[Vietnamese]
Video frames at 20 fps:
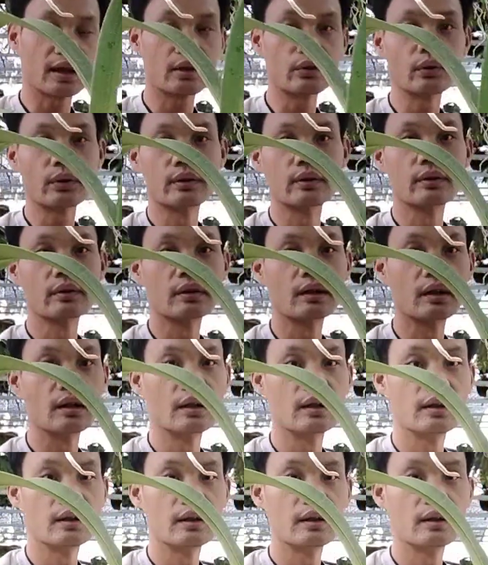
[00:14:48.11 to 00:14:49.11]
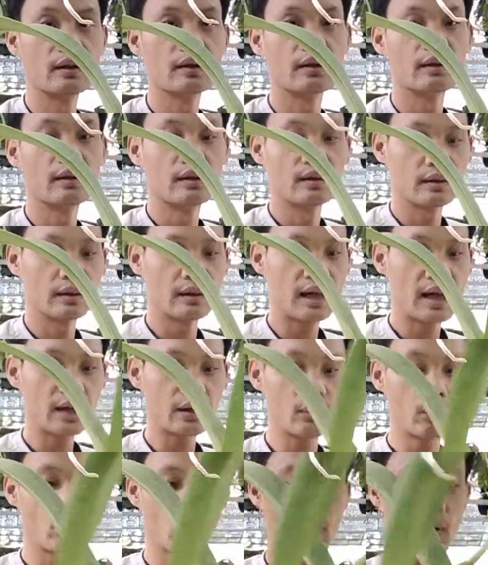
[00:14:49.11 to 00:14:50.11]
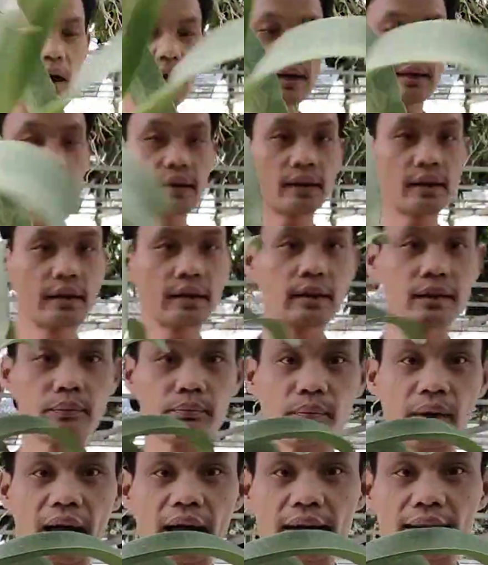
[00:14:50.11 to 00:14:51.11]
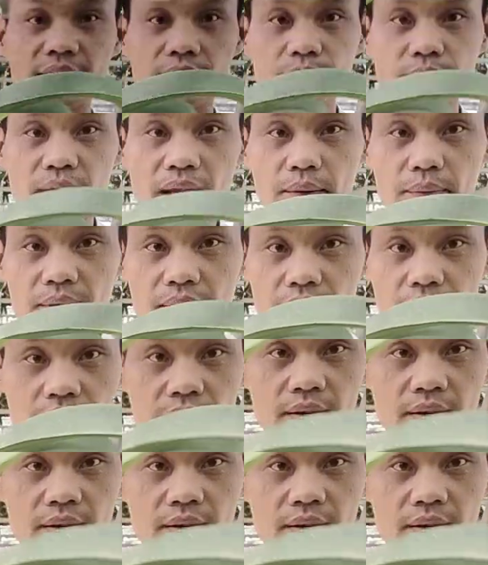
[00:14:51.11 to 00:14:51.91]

luôn đang nụ hai cây 380 nghìn